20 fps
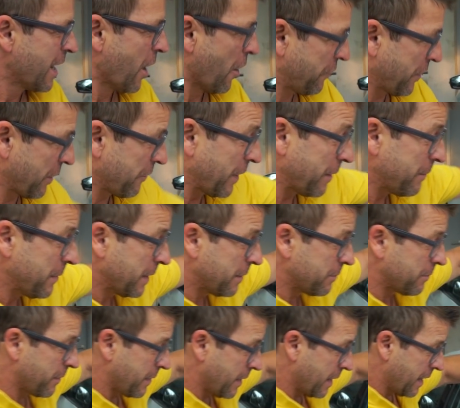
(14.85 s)
Auf jeden Fall,
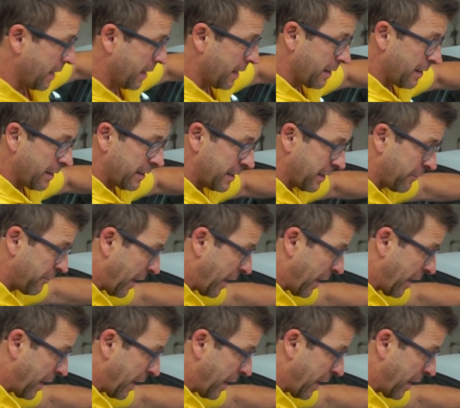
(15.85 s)
der